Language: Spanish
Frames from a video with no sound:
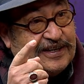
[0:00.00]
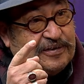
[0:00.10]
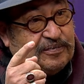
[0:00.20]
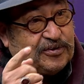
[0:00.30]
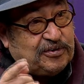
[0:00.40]

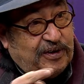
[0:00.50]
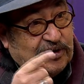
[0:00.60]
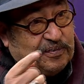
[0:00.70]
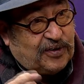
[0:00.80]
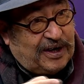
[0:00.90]
pues
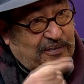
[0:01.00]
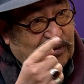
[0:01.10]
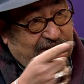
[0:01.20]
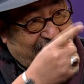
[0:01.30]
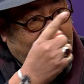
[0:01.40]
subiendo por la
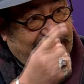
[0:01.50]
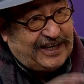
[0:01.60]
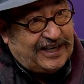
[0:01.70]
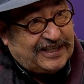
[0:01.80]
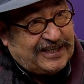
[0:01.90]
Montes es
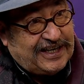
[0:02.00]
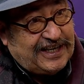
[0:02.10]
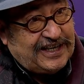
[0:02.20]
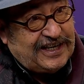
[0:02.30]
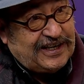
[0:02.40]
iglesia,
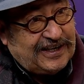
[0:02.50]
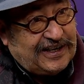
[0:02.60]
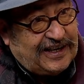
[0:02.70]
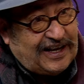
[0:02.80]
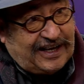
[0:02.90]

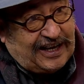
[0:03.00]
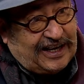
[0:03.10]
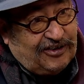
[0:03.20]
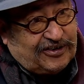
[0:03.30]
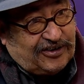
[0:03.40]

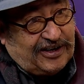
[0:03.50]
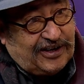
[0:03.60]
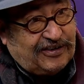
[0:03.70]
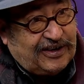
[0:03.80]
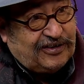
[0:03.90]
al, otro
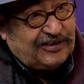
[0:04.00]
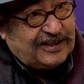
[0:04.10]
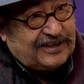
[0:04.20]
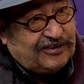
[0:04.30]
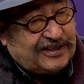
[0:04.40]
lado ahí donde,
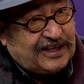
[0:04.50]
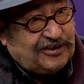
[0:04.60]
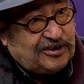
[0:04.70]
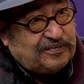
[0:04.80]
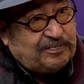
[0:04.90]
están
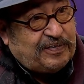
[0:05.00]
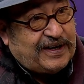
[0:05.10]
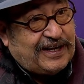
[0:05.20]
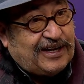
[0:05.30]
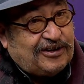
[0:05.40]
los,
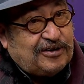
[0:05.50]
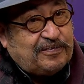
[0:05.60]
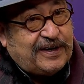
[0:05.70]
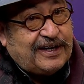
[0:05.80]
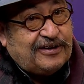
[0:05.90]
para,
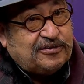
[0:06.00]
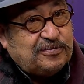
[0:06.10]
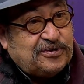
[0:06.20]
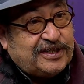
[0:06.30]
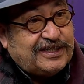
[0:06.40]
paran los
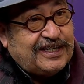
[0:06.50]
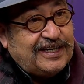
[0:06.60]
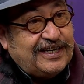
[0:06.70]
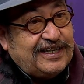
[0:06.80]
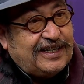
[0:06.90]
buses,
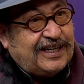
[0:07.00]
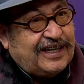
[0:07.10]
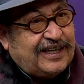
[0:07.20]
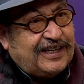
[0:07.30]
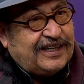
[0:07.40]

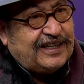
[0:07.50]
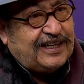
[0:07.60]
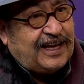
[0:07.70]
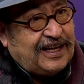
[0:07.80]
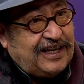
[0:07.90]
eh,
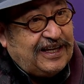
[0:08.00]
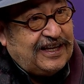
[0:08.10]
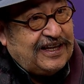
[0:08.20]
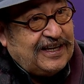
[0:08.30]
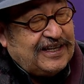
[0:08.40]
ahí
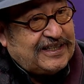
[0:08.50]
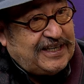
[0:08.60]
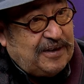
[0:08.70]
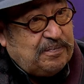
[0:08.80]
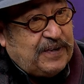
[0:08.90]

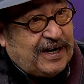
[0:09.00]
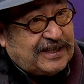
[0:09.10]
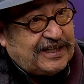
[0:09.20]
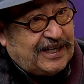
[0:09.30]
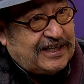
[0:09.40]
siempre las
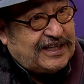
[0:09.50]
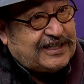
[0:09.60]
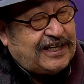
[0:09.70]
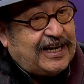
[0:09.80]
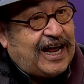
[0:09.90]
iglesias
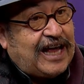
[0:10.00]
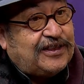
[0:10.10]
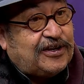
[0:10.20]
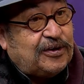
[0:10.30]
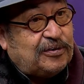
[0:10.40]
tienen atrio.